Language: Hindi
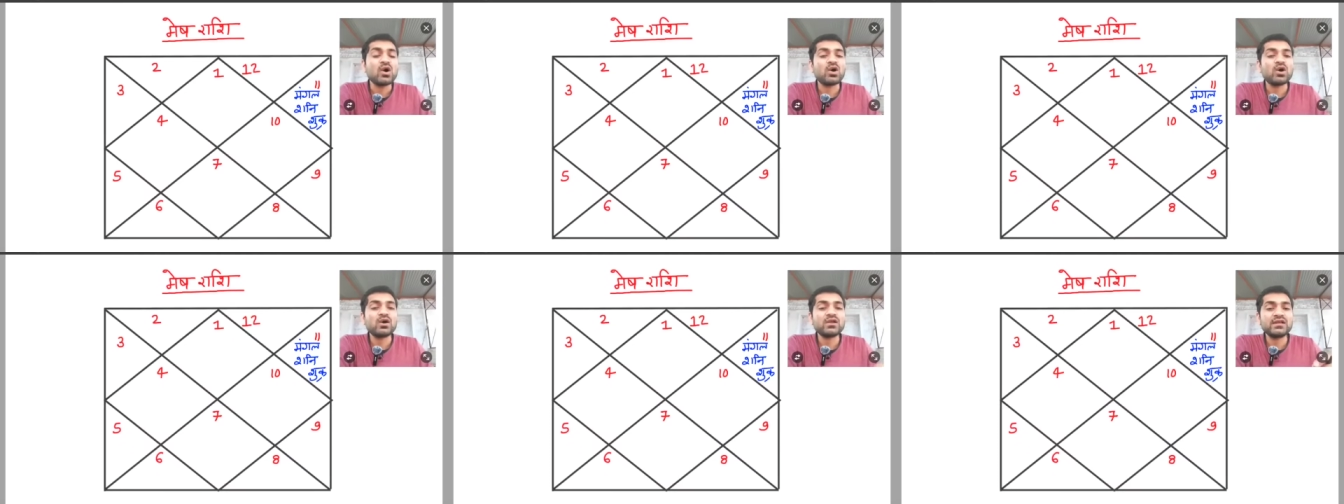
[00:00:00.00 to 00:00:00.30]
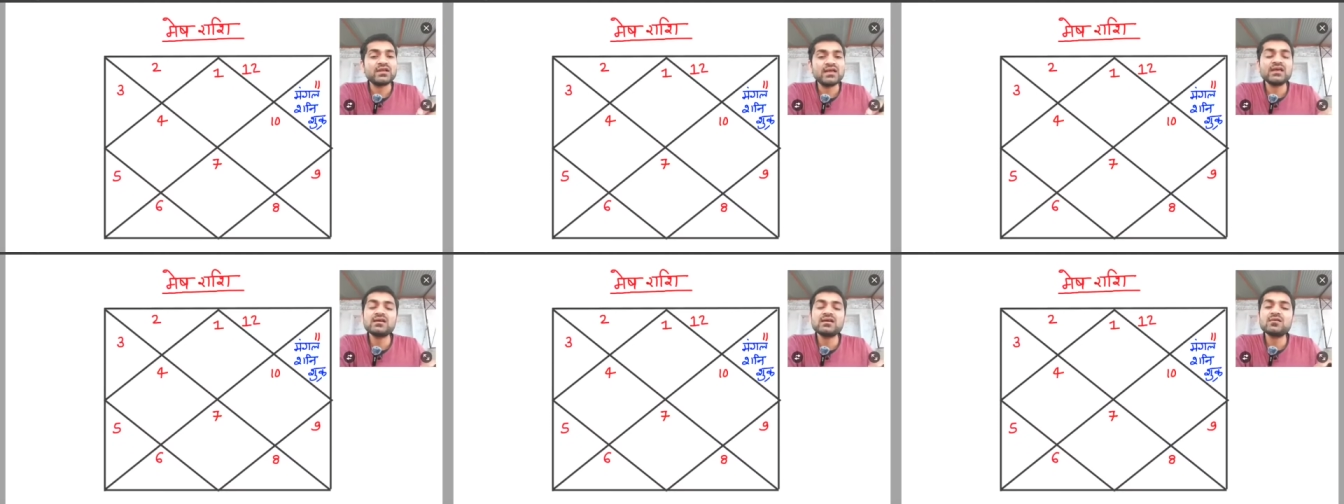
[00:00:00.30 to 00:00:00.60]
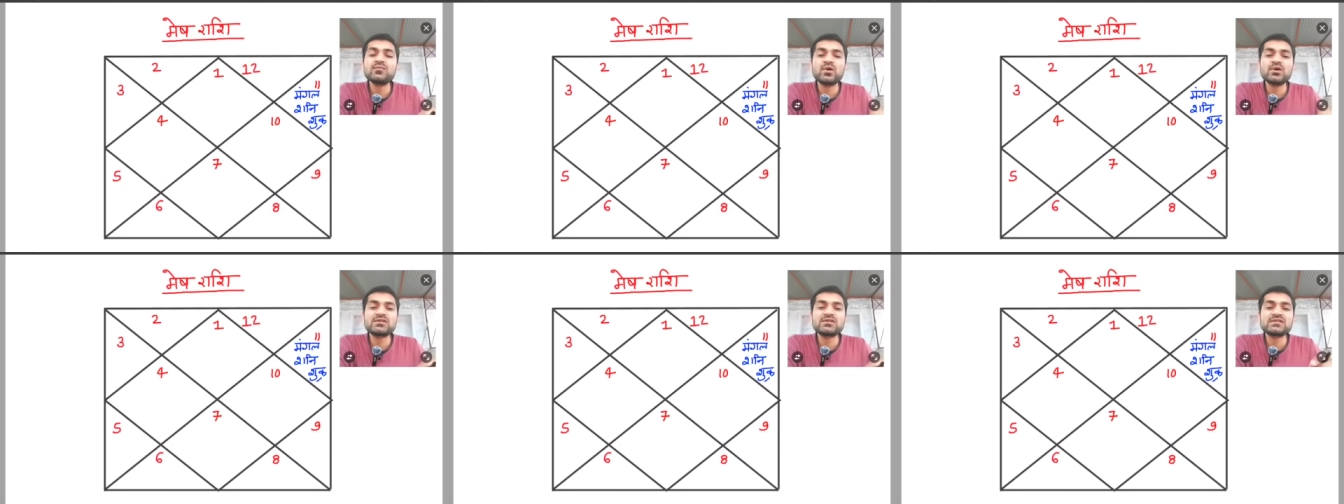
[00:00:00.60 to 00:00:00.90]
और एक
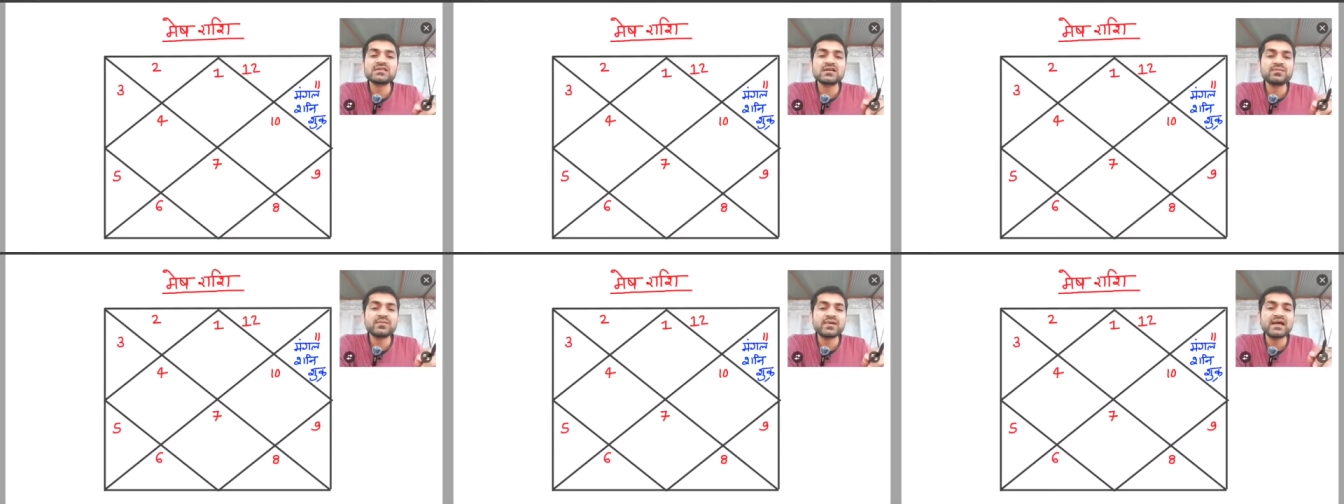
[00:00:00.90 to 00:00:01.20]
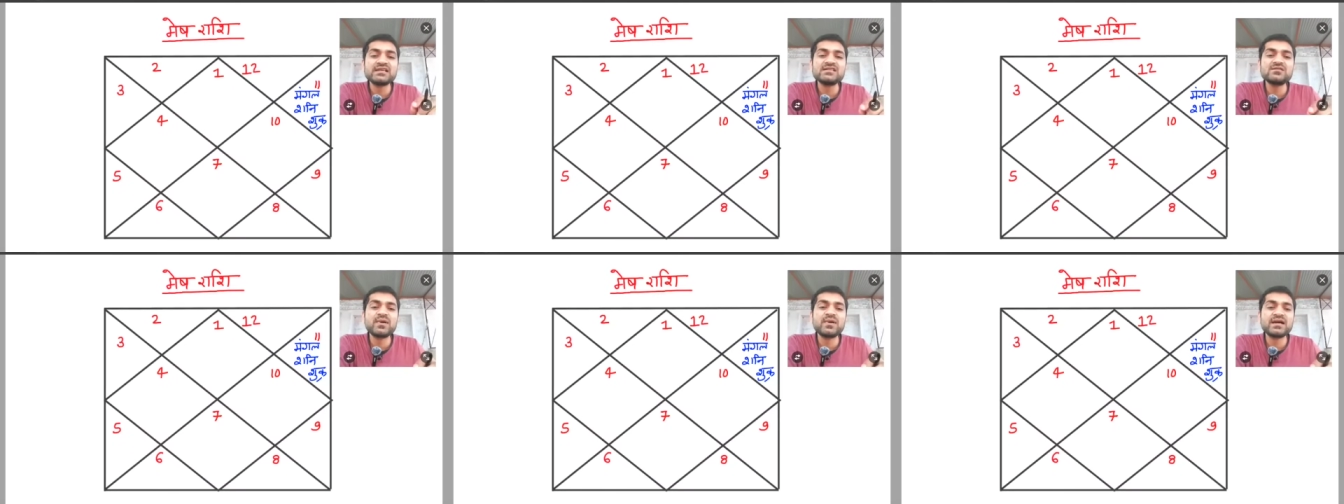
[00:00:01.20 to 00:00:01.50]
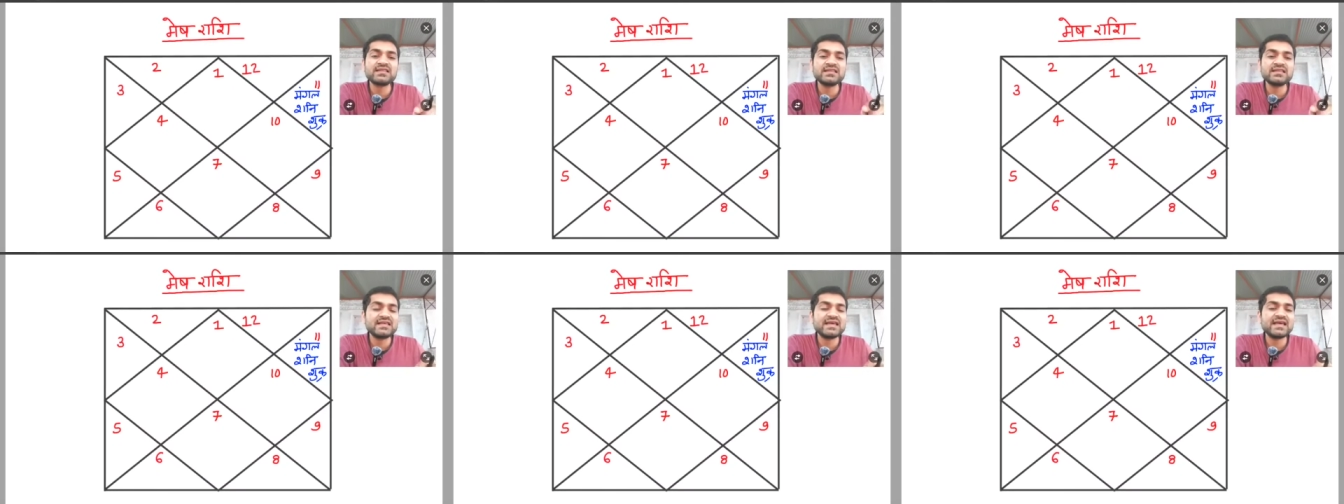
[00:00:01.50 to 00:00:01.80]
बहुत सरप्राइज
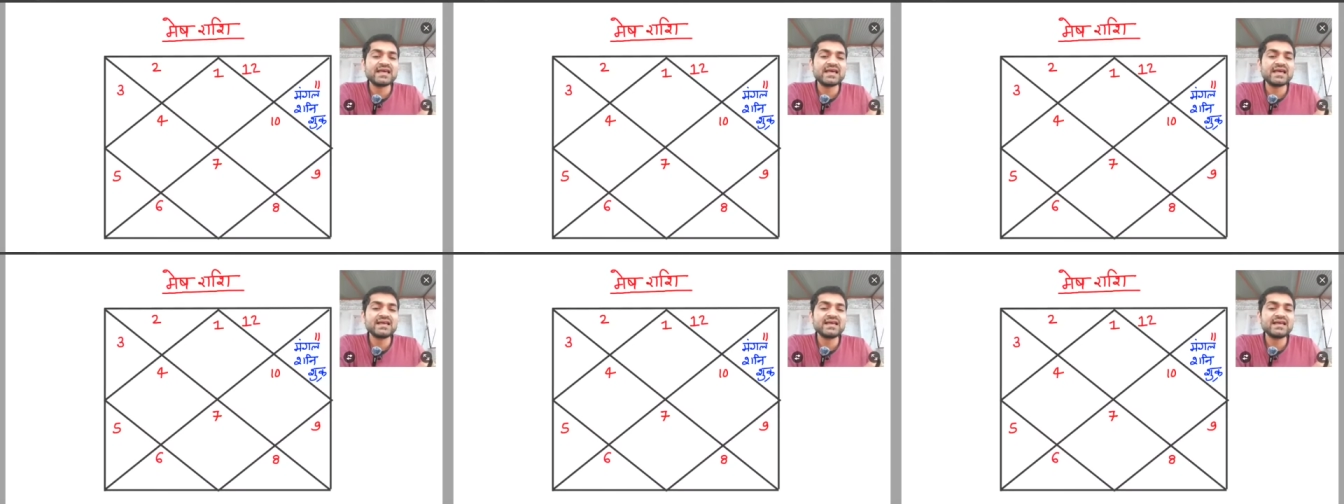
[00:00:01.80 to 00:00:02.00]
बात यह